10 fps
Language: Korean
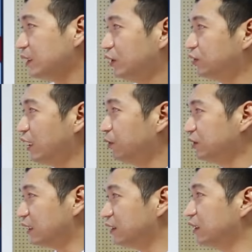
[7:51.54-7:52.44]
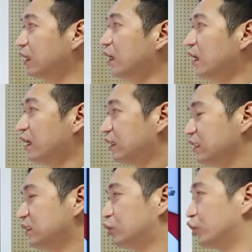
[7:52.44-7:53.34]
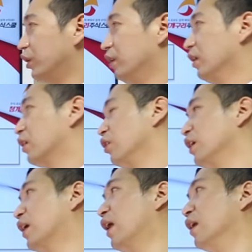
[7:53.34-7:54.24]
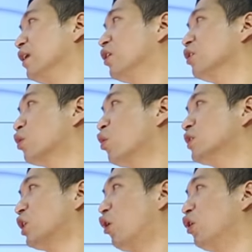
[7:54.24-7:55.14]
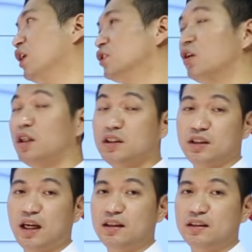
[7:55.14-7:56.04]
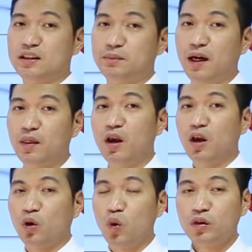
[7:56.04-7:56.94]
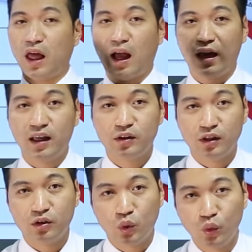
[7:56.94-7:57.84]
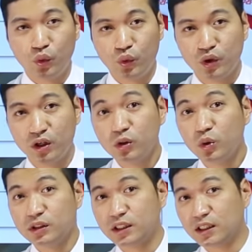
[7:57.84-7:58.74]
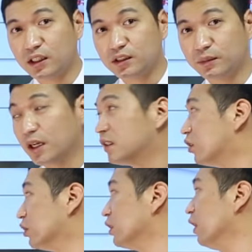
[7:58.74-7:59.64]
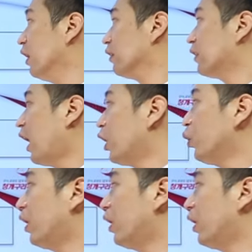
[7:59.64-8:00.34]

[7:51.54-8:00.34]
그리고 세 번째는 큰 지출, 그러니까 이건 꼭 정기적이지가 않지만 꼭 나가야 되는 돈 그런 돈 있지 않겠습니까? 그것은 따로